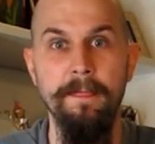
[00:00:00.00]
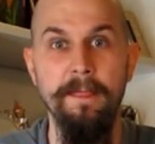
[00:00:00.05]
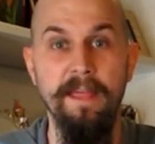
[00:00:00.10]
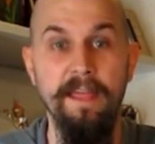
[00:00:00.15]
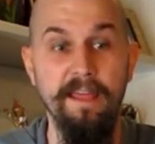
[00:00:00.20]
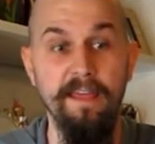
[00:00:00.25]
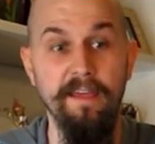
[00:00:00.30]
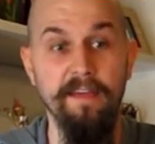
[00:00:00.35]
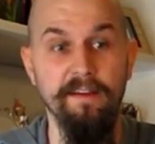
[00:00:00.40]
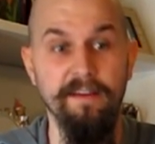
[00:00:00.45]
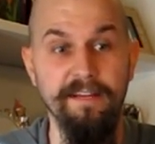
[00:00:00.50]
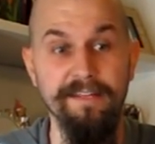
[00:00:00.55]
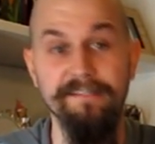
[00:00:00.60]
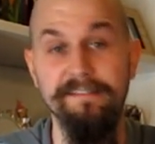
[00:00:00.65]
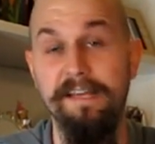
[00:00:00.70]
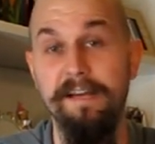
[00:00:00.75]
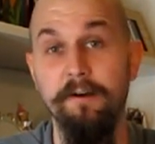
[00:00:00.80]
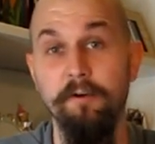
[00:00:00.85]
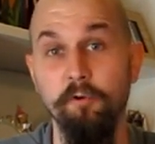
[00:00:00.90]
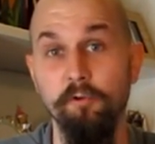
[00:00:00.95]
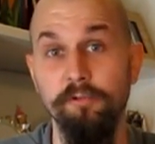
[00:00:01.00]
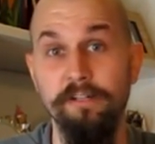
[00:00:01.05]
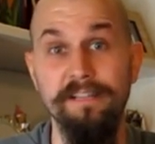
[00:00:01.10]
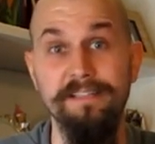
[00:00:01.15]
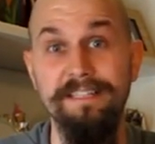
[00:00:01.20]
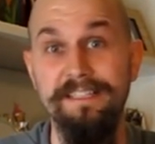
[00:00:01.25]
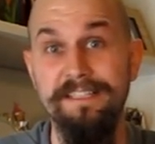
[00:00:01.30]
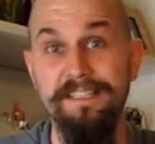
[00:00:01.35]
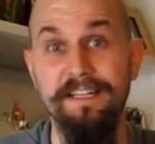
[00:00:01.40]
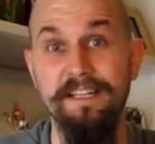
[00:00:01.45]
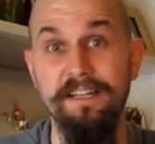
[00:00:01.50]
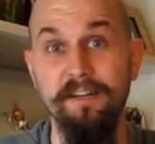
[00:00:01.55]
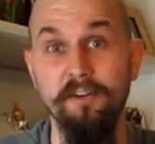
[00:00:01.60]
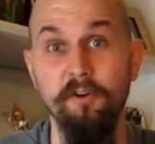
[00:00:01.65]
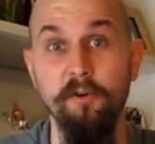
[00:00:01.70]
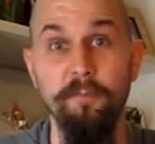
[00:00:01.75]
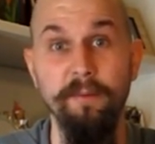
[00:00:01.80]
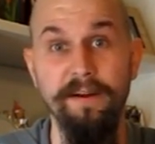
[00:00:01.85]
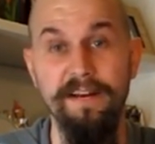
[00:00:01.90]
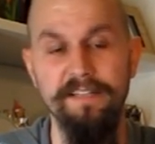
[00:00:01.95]
e che tengono nel
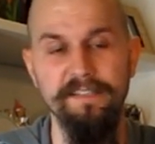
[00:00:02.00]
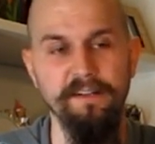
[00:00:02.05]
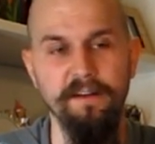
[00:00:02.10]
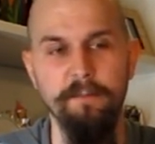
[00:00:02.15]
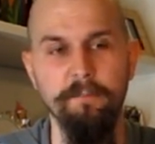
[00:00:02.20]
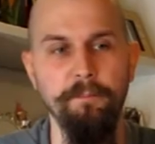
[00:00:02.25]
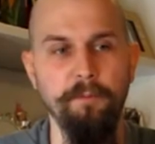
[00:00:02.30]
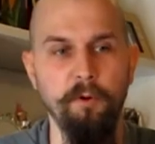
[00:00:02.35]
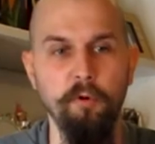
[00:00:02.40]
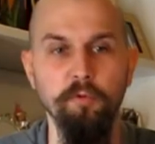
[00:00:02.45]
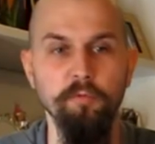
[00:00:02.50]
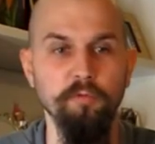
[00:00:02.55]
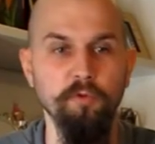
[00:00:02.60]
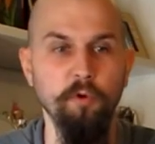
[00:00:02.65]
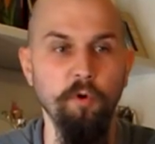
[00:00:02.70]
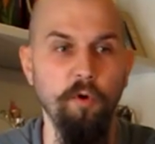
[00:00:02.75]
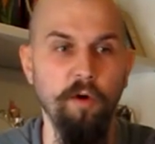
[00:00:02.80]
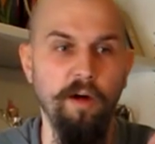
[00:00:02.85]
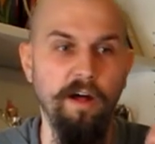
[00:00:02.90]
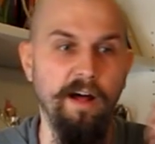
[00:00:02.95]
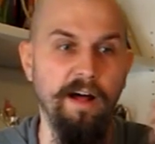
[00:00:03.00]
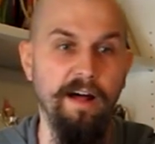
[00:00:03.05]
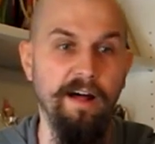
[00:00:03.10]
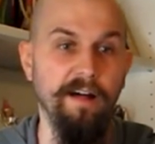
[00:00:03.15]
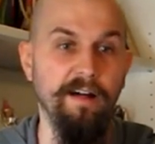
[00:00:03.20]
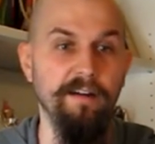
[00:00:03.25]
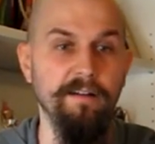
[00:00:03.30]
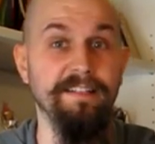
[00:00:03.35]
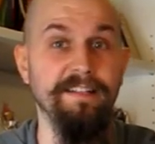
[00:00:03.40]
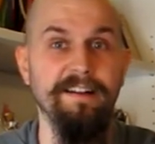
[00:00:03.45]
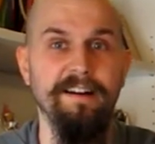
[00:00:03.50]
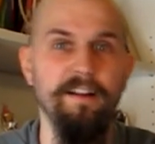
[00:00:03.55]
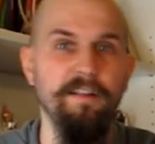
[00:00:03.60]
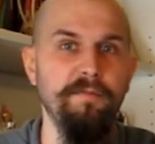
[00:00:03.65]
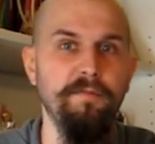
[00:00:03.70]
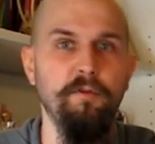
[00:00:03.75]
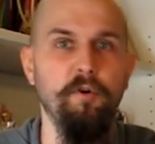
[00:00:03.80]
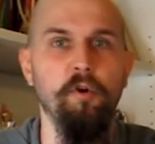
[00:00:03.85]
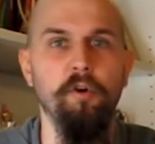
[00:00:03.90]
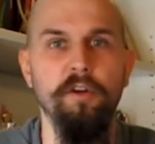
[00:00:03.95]
taschino per essere pronto a tirare
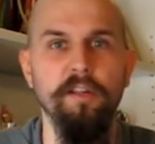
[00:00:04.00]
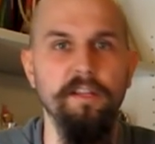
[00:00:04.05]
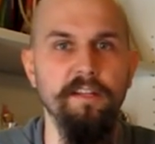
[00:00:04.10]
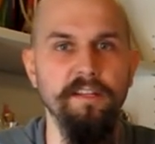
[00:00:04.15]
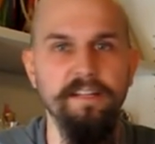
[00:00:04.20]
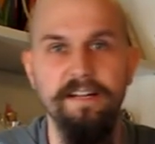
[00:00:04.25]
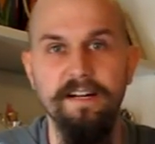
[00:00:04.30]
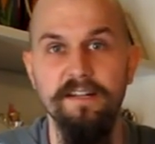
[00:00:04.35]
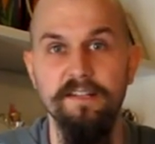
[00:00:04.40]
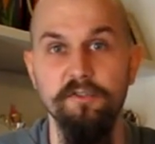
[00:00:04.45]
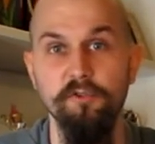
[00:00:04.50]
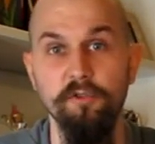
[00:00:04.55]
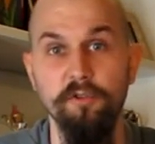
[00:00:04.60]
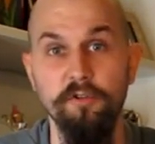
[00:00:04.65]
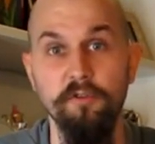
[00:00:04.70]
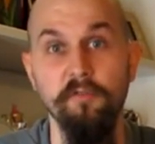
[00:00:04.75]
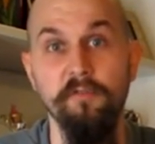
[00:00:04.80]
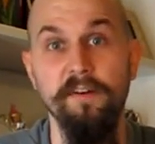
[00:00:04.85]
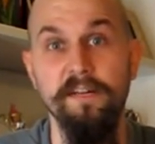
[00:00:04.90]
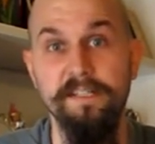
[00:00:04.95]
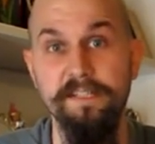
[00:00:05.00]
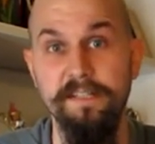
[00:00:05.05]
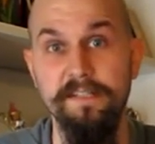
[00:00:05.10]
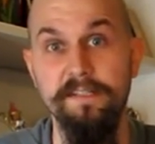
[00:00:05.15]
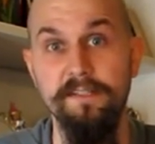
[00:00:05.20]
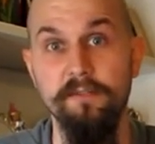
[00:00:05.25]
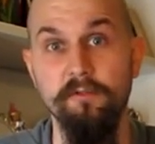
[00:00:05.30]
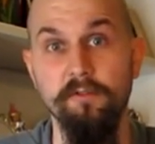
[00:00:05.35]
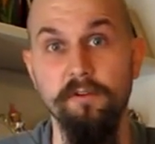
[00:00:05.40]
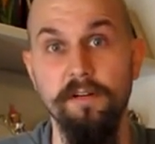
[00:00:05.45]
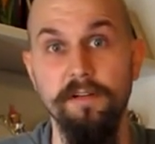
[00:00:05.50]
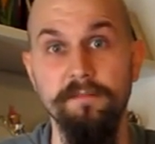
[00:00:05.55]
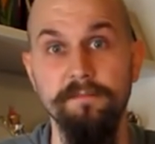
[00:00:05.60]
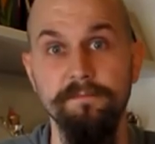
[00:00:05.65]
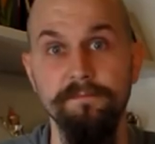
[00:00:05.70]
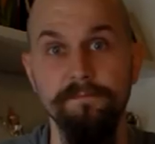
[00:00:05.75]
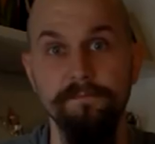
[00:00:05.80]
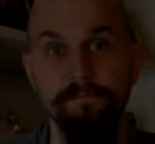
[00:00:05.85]
fuori in caso di conversazione.